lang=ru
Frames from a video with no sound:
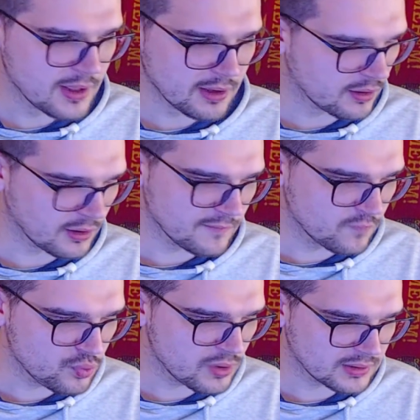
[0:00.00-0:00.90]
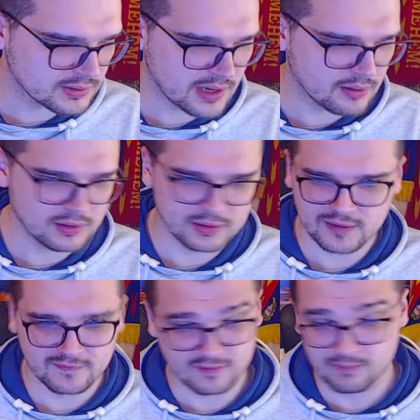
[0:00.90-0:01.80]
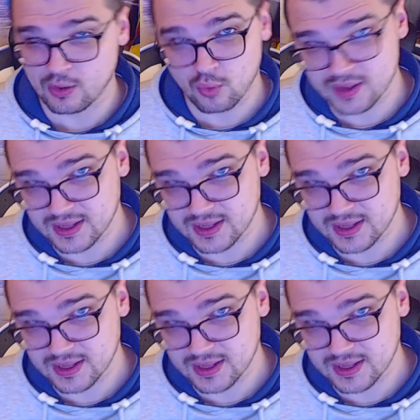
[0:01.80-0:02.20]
голевую отдал, или там, в обороне